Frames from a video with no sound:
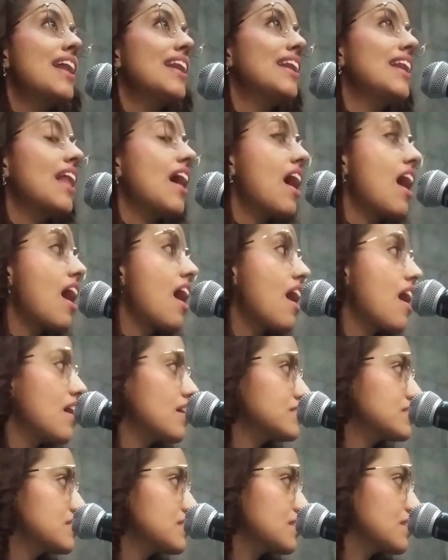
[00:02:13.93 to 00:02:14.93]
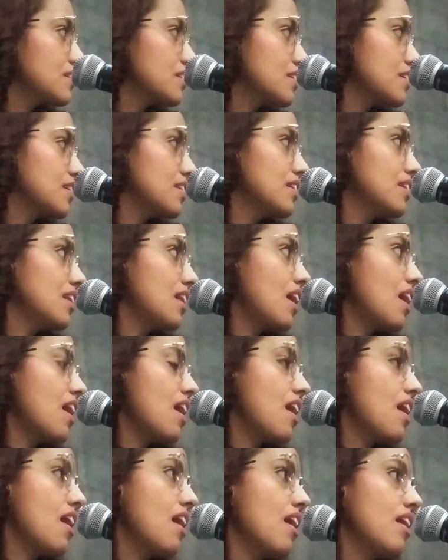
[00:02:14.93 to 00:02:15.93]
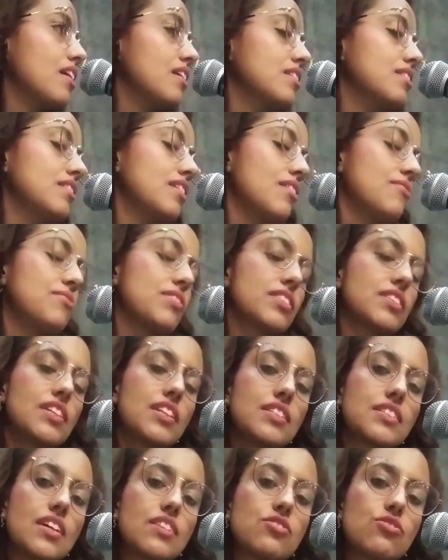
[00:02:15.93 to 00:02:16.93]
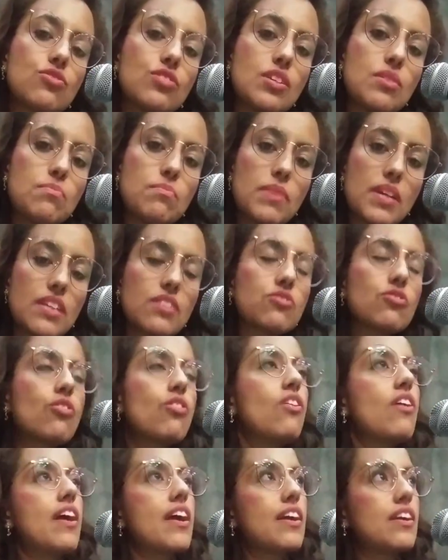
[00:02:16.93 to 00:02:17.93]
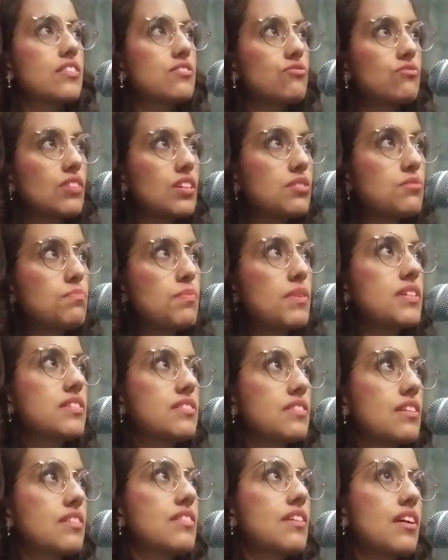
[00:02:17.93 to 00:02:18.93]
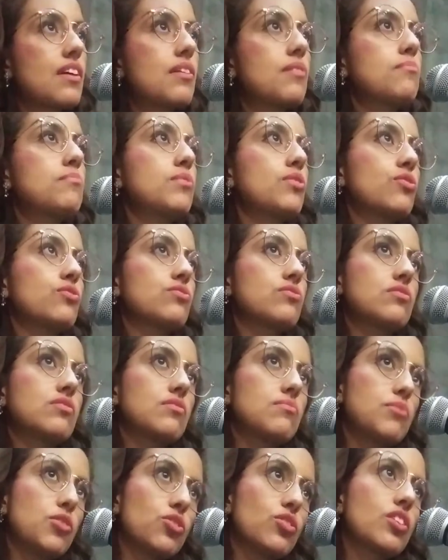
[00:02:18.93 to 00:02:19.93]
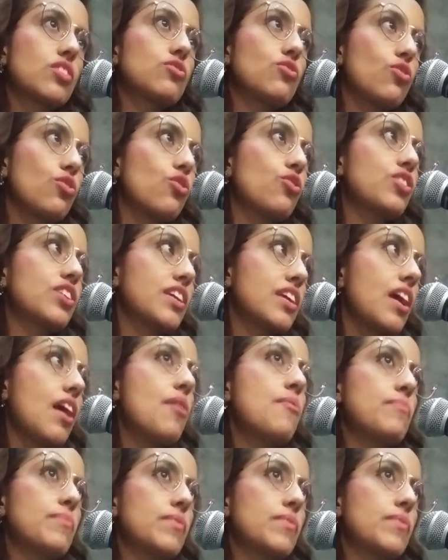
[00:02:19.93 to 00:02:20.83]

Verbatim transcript: Eh, la, fertilización in vitro es una especie de biotecnología,